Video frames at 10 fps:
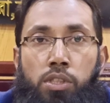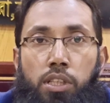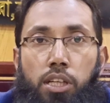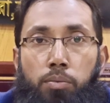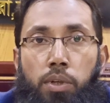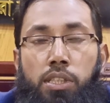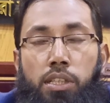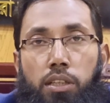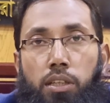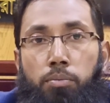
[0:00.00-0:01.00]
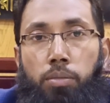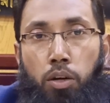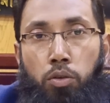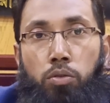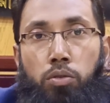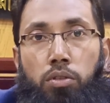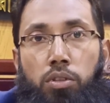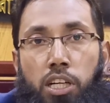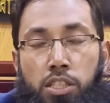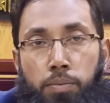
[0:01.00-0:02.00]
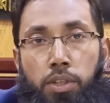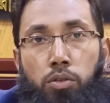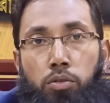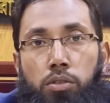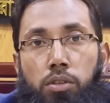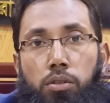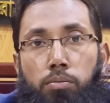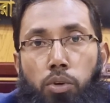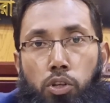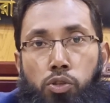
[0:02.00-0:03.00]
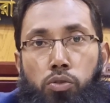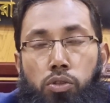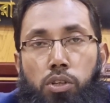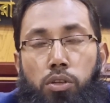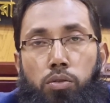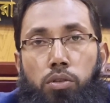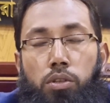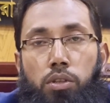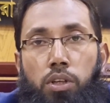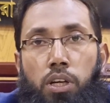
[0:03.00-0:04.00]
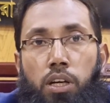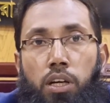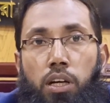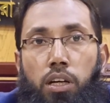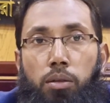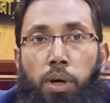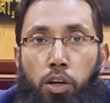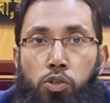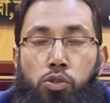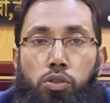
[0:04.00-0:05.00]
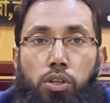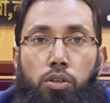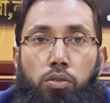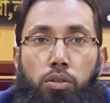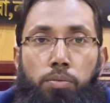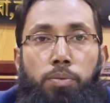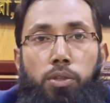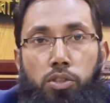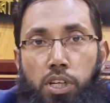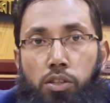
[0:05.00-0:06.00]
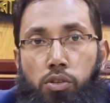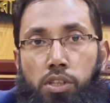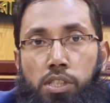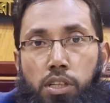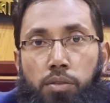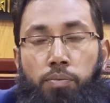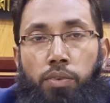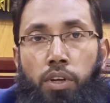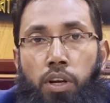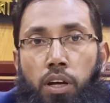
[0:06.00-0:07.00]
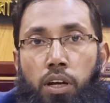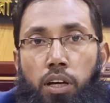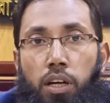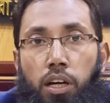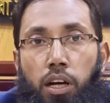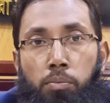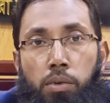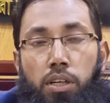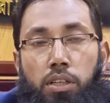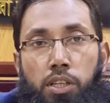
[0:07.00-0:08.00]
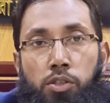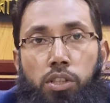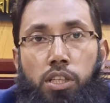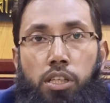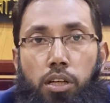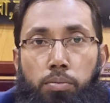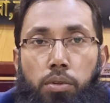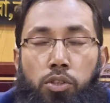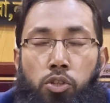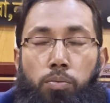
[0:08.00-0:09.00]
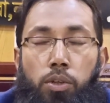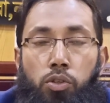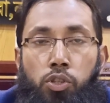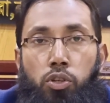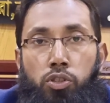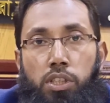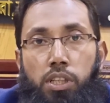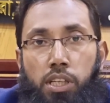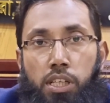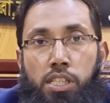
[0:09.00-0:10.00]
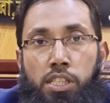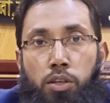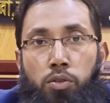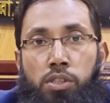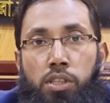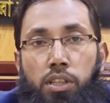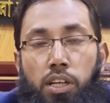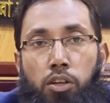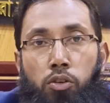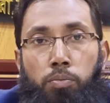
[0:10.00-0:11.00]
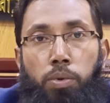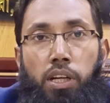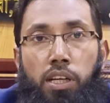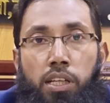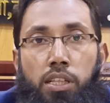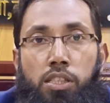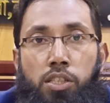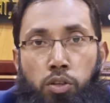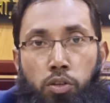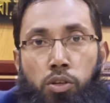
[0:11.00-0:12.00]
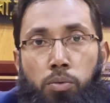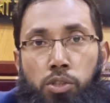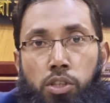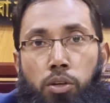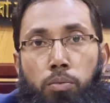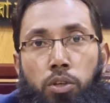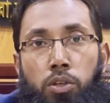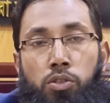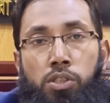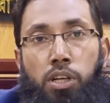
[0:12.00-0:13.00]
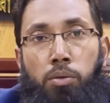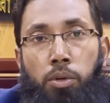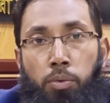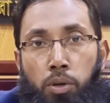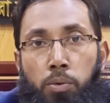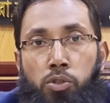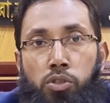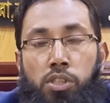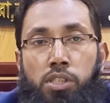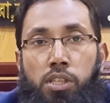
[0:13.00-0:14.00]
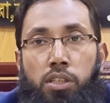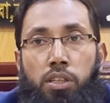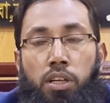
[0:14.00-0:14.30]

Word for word: করছেন এর মাঝে বাউকুল কাশ্মীরি কুল বল সুন্দরী কুল ভারত সুন্দরী কুল বিভিন্ন জাত রয়েছে আমরা কৃষকদের সর্ব সর্বাত্মক সহযোগিতা দেওয়ার চেষ্টা করছি তারা রোগবালাইয়ের ক্ষেত্রে যে সকল সমস্যার সম্মুখীন হচ্ছে আমরা পরামর্শ দিচ্ছি